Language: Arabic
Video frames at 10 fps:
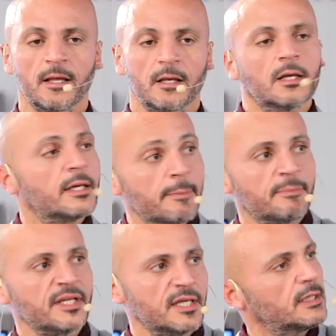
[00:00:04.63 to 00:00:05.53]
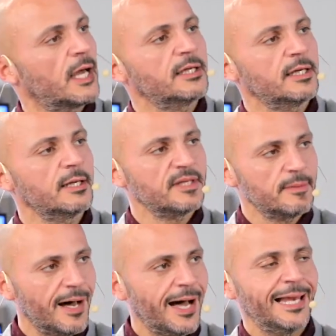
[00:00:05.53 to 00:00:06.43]
نبني يعني نبني
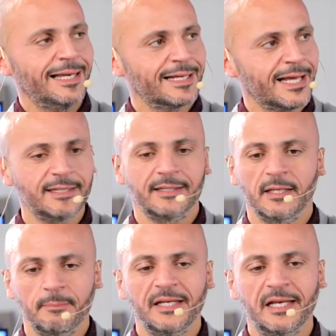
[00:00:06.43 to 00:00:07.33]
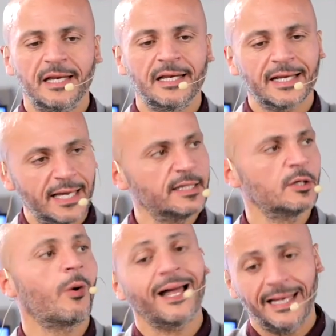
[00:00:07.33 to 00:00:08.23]
بقى على اللي جاي نبني للي جاي
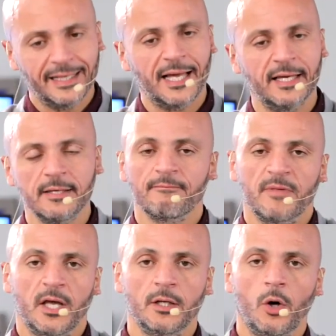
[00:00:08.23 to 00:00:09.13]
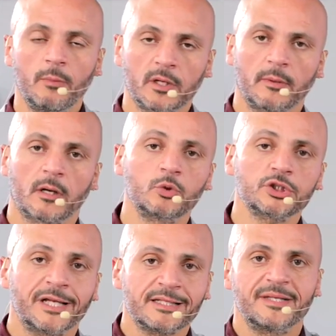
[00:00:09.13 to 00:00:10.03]
وعلى اللي جاي ان عمر مرموش
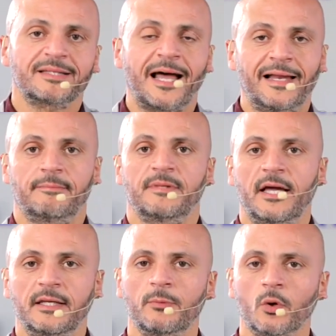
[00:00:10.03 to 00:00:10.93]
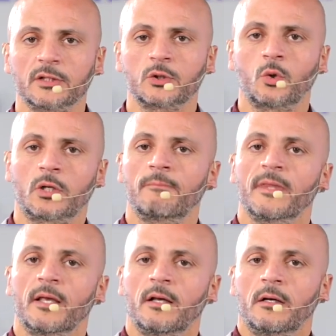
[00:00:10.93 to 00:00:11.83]
لازم يتعلم يعني ايه بلغه الكوره
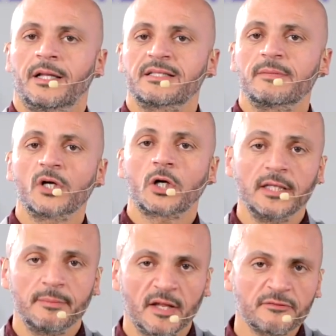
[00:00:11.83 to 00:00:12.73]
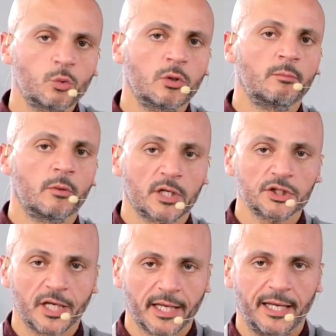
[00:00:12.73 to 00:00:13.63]
لازم يقيم نفسه والمباراه
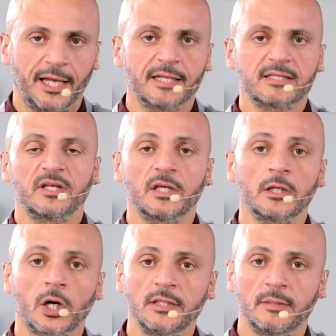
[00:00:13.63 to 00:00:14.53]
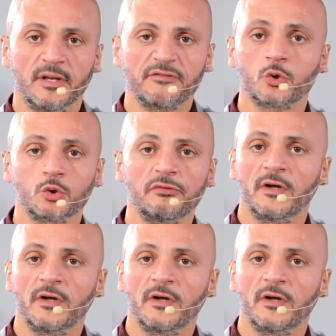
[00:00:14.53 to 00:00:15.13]
شغاله لازم يقيم نفسه ويشوف